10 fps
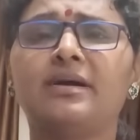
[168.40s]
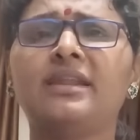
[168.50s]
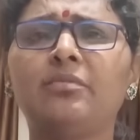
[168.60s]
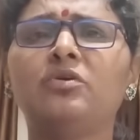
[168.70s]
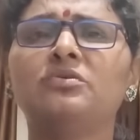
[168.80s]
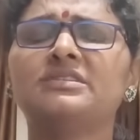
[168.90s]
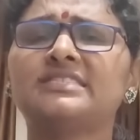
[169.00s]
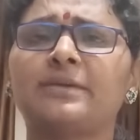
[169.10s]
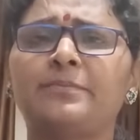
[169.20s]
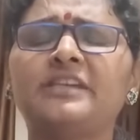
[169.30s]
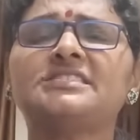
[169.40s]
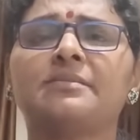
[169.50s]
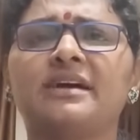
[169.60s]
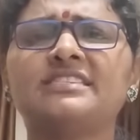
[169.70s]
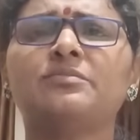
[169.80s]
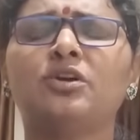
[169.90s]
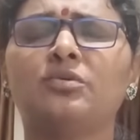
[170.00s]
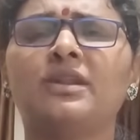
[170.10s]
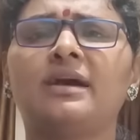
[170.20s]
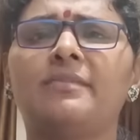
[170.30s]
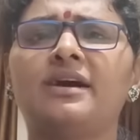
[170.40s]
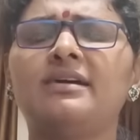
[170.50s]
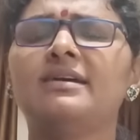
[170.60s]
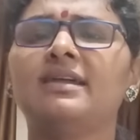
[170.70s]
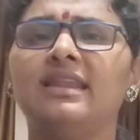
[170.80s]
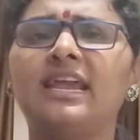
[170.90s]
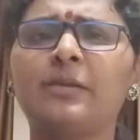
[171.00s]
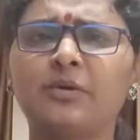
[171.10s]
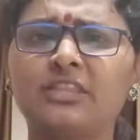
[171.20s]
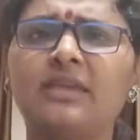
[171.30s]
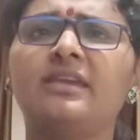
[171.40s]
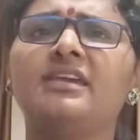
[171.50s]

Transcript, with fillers: మనము సభ్య సమాజంలో ఉన్నామా లేకపోతే